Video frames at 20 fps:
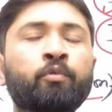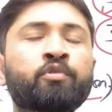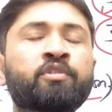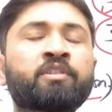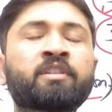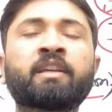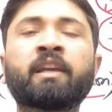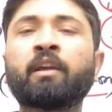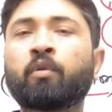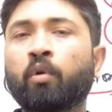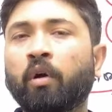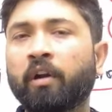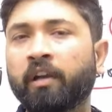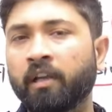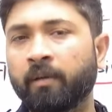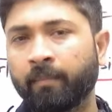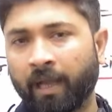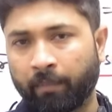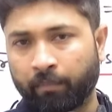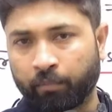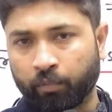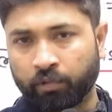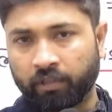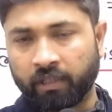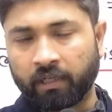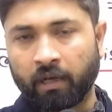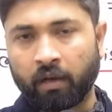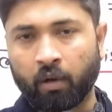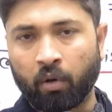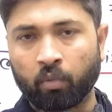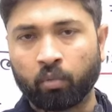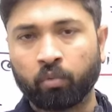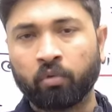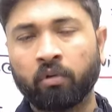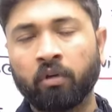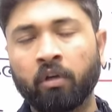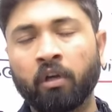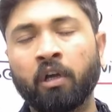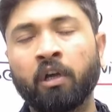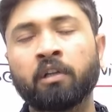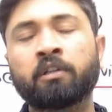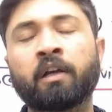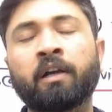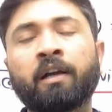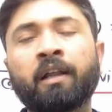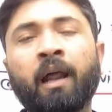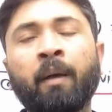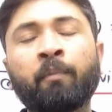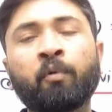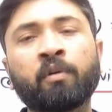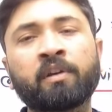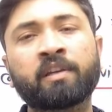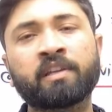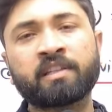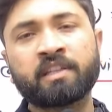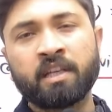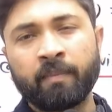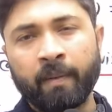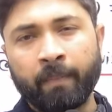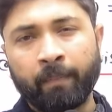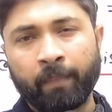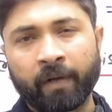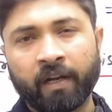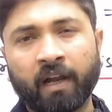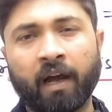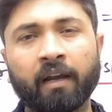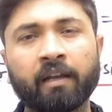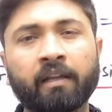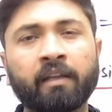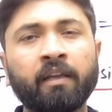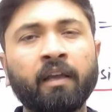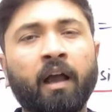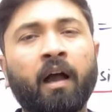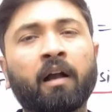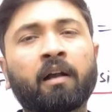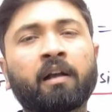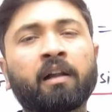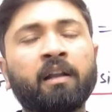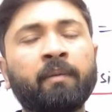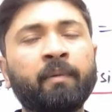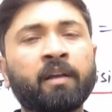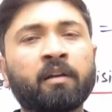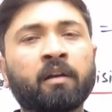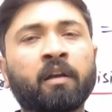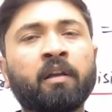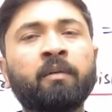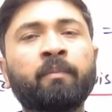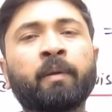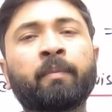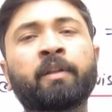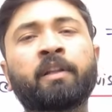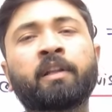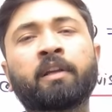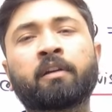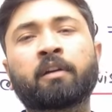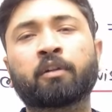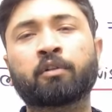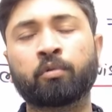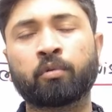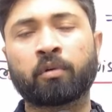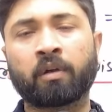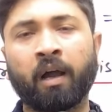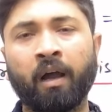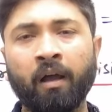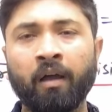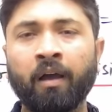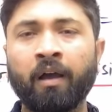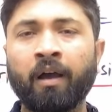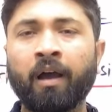उसके अकॉर्डिंग मैं आपको दे रहा हूं तो अगर आपको किसी भी प्रकार के आंकड़े में कहीं पे भी दिक्कत होगा